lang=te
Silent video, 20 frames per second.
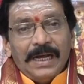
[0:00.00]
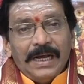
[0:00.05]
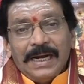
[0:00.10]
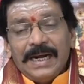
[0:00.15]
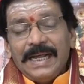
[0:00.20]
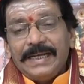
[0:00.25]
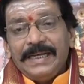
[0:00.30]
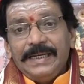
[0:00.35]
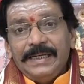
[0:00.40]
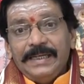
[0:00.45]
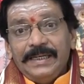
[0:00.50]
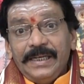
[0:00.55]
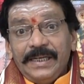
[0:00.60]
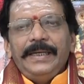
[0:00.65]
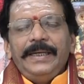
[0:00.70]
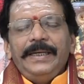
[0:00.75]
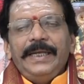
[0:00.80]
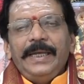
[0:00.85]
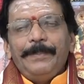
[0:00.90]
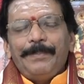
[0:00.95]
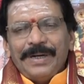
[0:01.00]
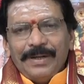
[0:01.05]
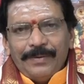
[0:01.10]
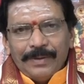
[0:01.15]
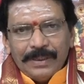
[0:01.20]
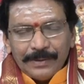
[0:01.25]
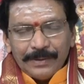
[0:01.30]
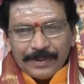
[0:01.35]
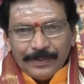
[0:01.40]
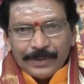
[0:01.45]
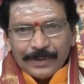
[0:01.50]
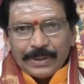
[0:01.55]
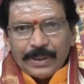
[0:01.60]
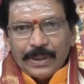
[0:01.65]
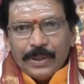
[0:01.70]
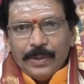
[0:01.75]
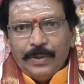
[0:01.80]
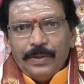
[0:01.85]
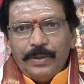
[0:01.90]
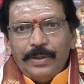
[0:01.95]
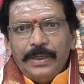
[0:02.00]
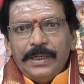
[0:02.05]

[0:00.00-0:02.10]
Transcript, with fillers: అలాగే ఈ ప్లవన సంవత్సరంలో